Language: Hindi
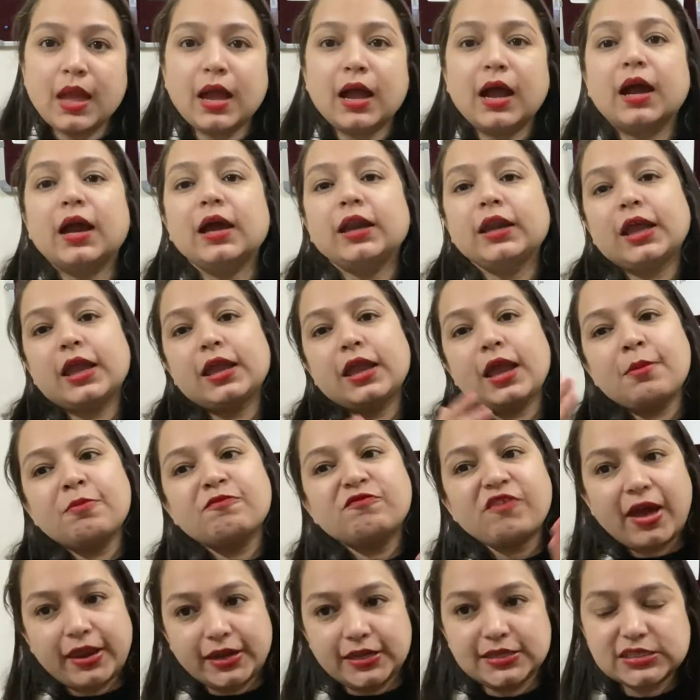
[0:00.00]
अगर यही हम
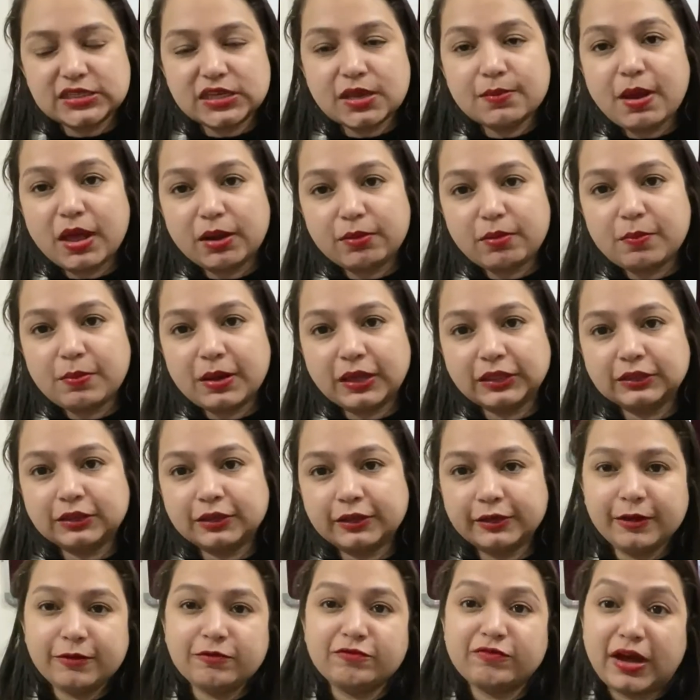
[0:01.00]
फाइनेंस के बारे में बात
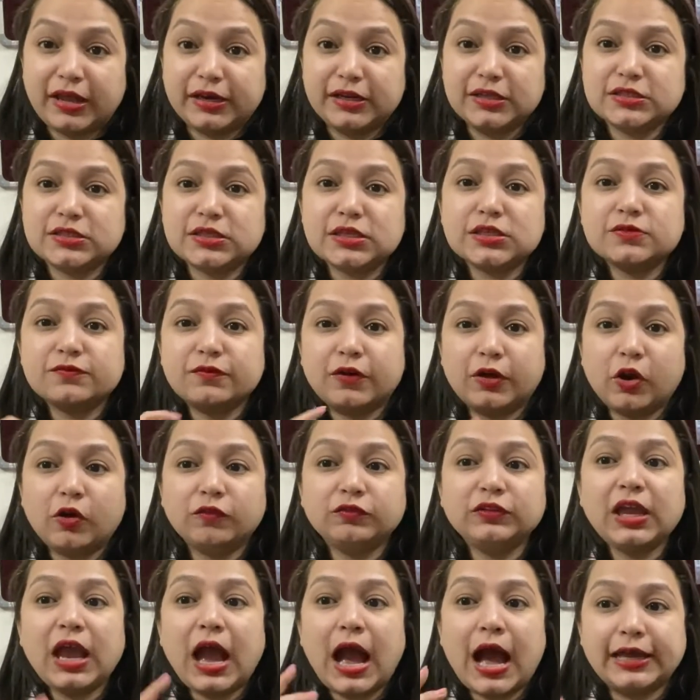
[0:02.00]
करें फाइनेंस इज वन ऑफ
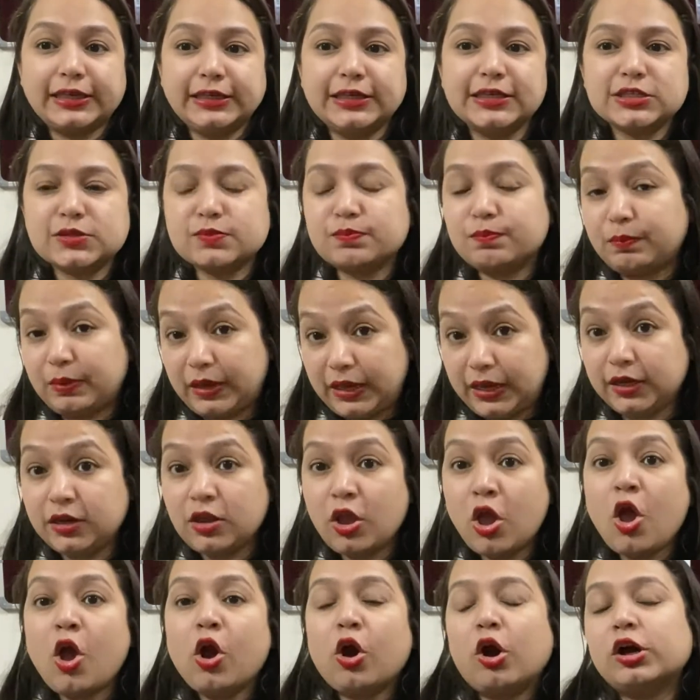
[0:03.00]
द हाईएस्ट पेड
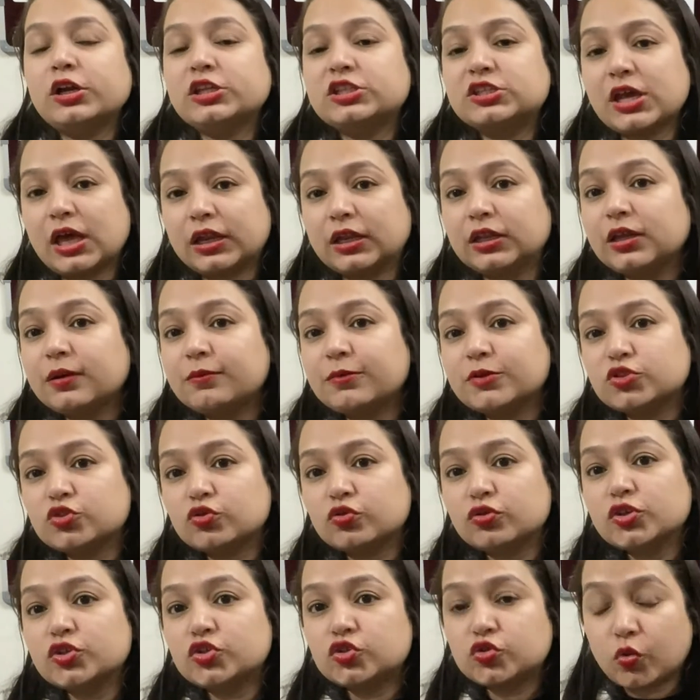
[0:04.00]
और ज़्यादातर बच्चों
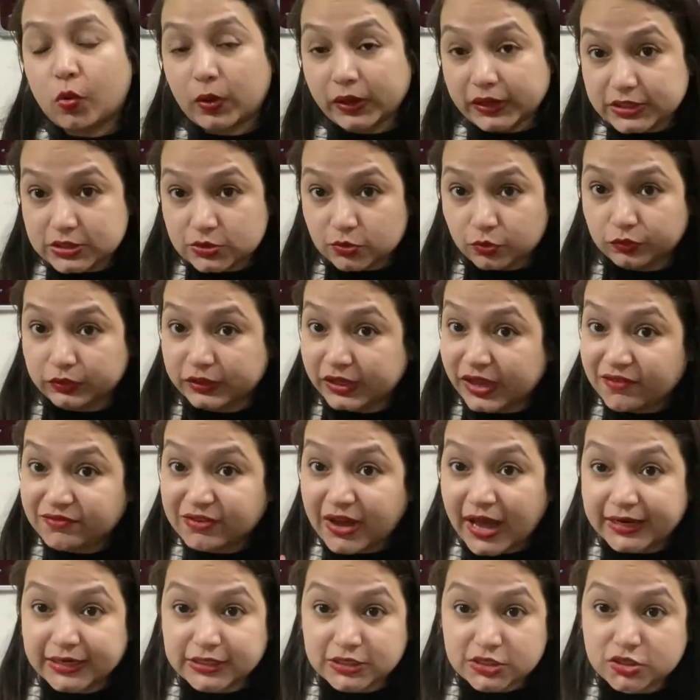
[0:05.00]
की चॉइस होती है
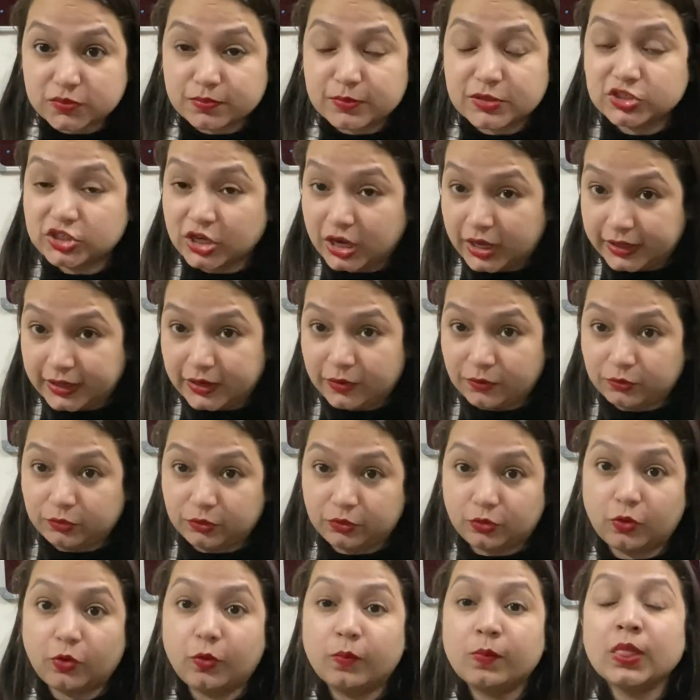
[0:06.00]
फाइनेंस में जाना है
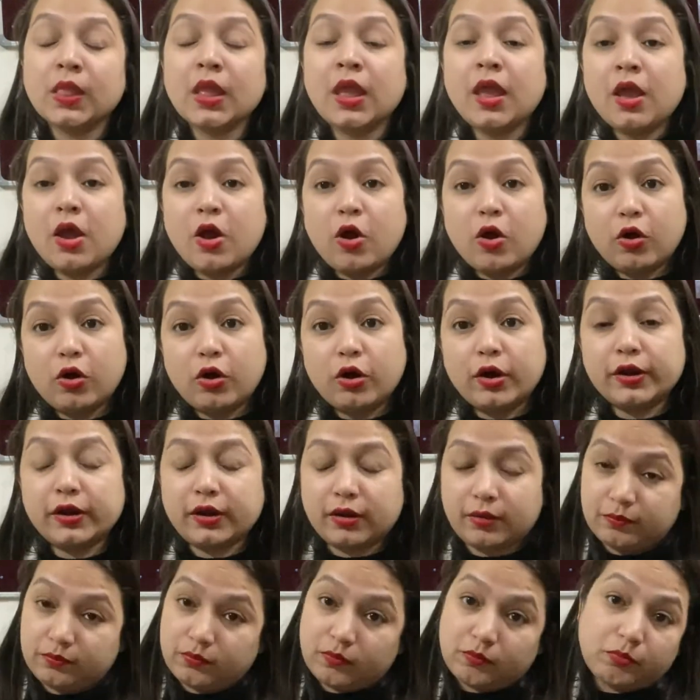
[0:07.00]
उनको और
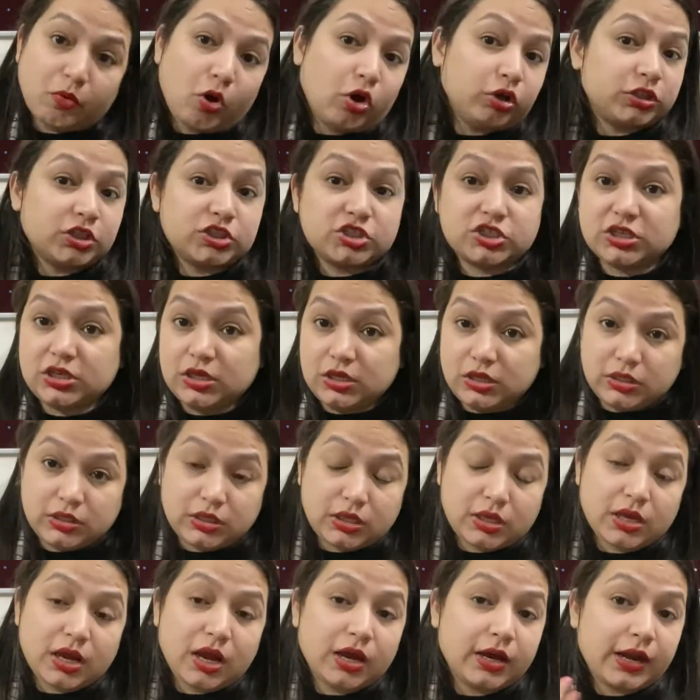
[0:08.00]
बहुत अच्छी
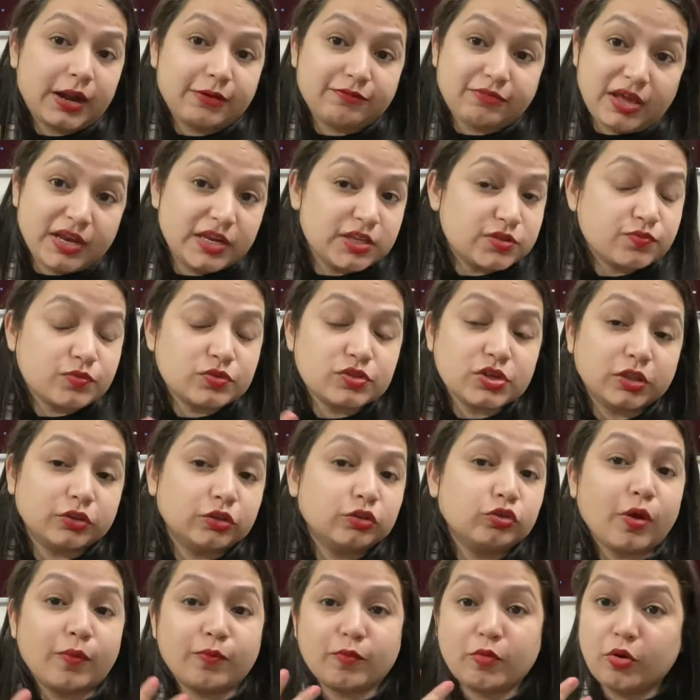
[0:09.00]
इनकी अगर आप फाइनेंस में जाते
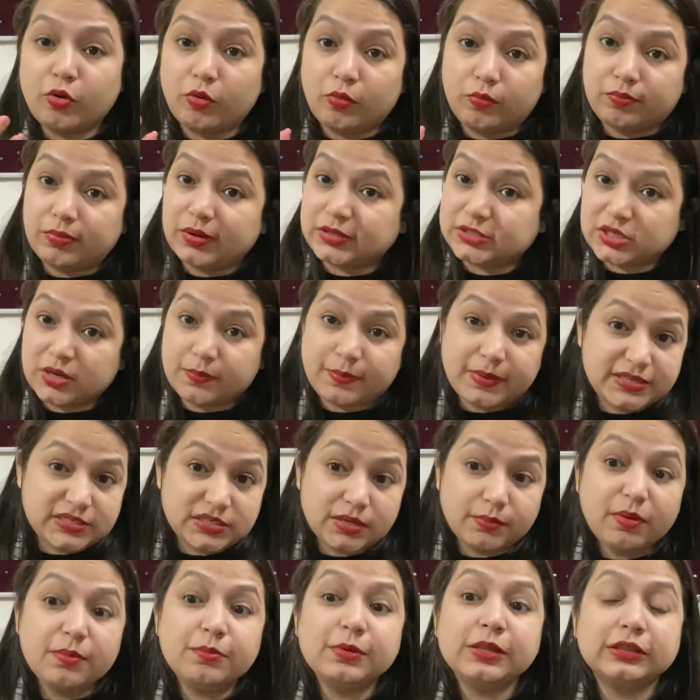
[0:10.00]
हो तो आपको अच्छा
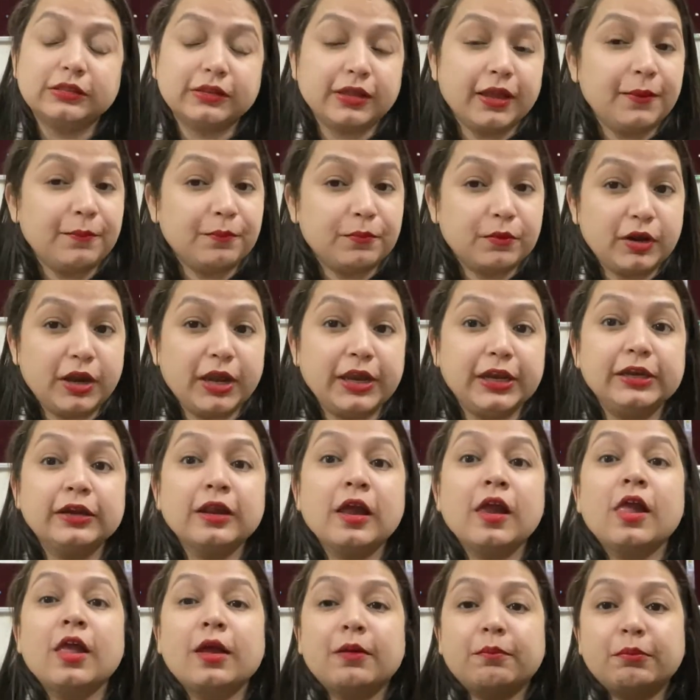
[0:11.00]
पैसा भी मिलता है राइट
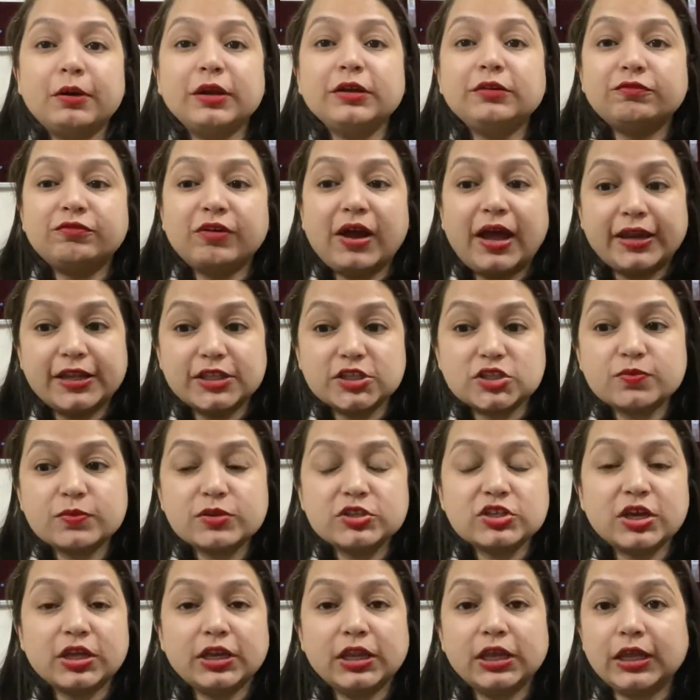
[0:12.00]
बट फाइनेंस में
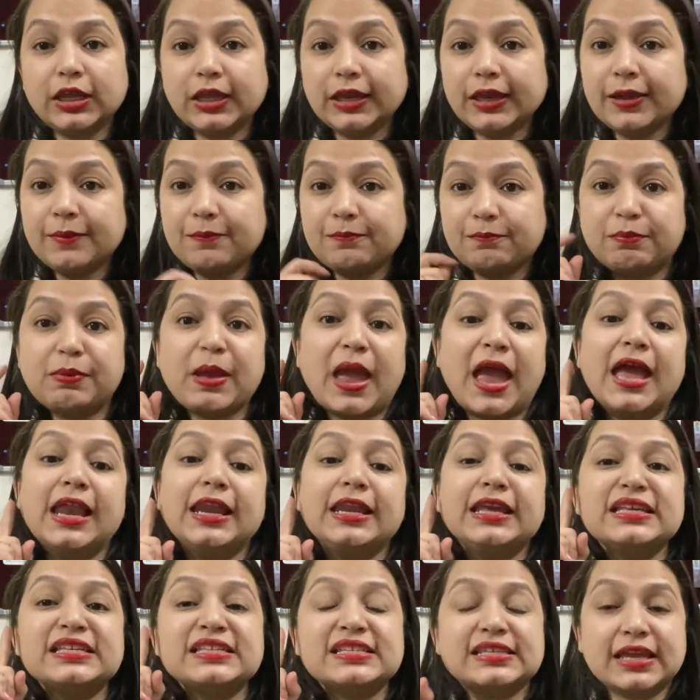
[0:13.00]
जाने के लिए
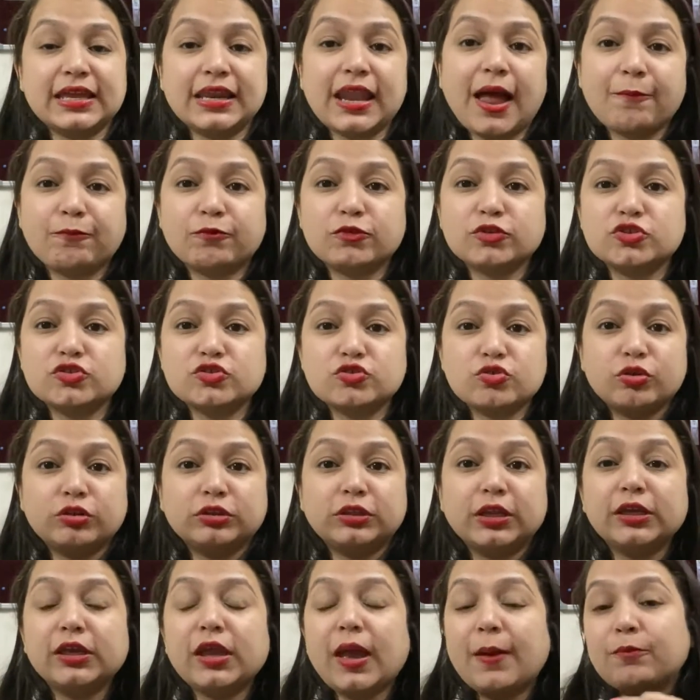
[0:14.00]
पहली स्किल आपको जो
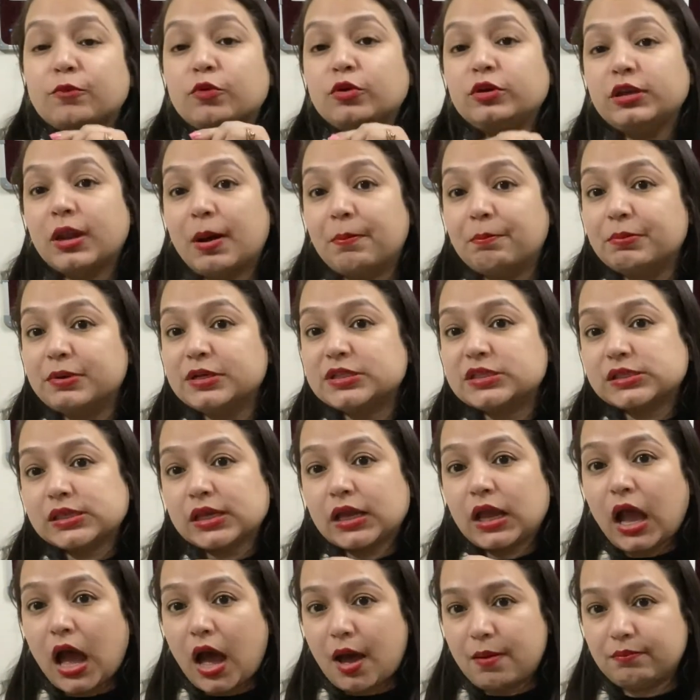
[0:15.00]
जरूरत है कि आपको नंबर्स से
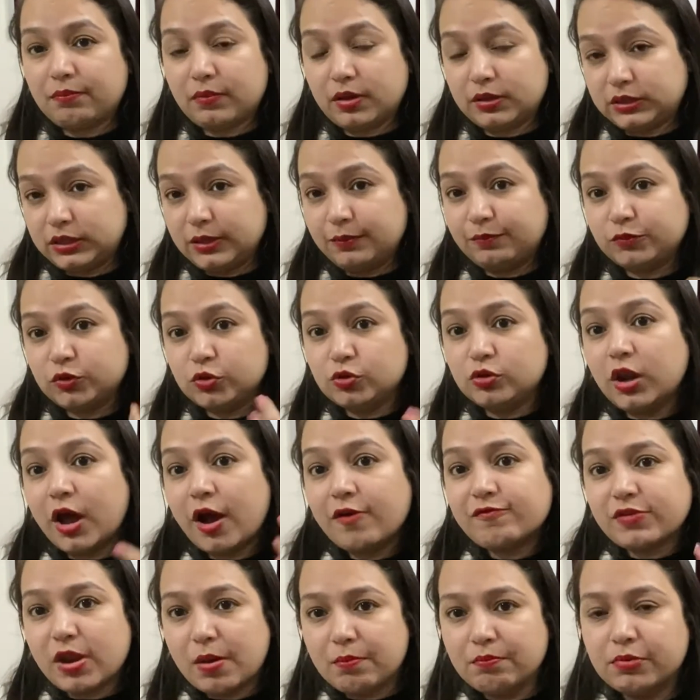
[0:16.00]
काम मतलब यू
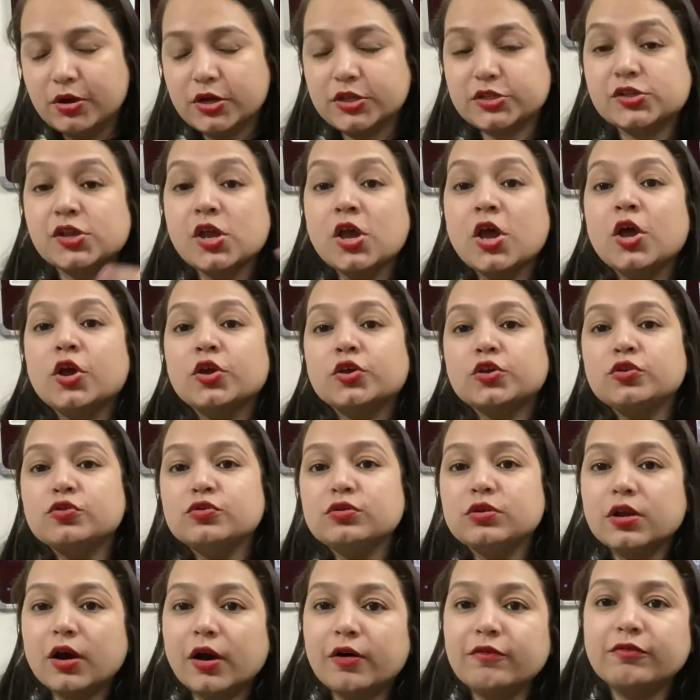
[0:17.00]
लव नंबर्स यू
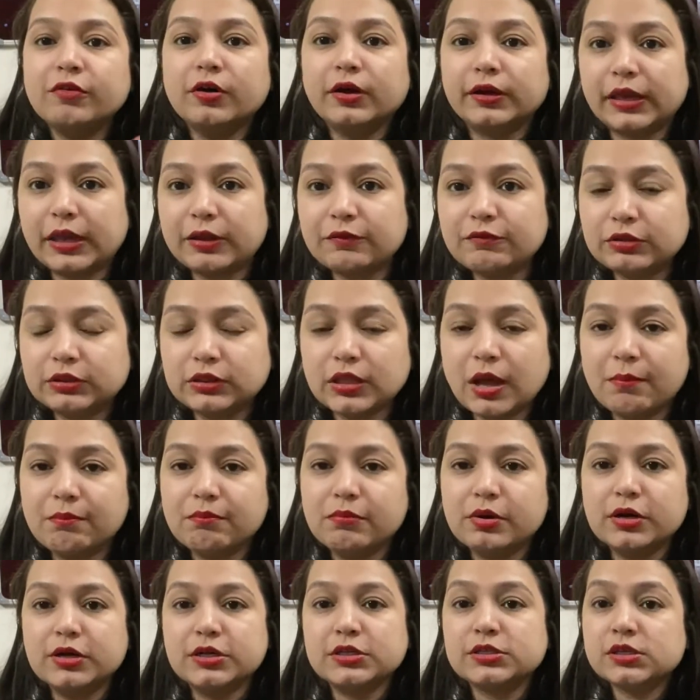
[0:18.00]
लव वर्किंग विद
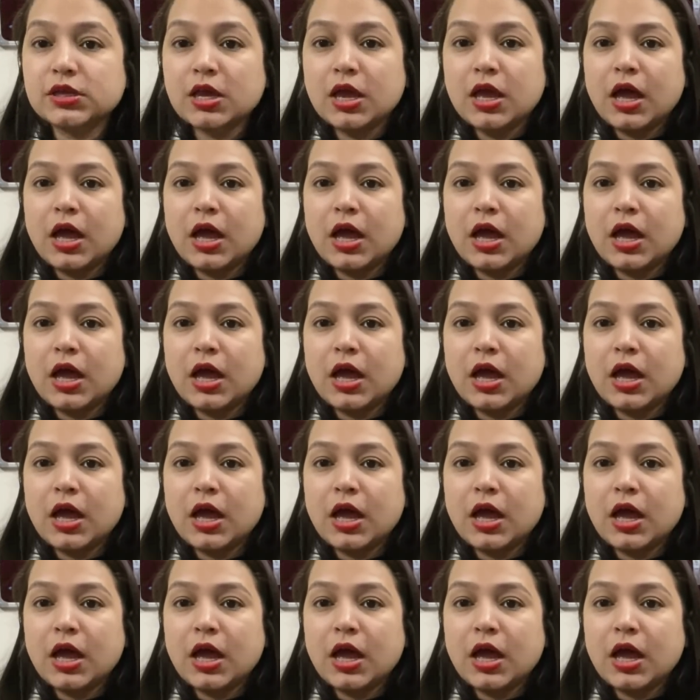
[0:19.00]
नंबर्स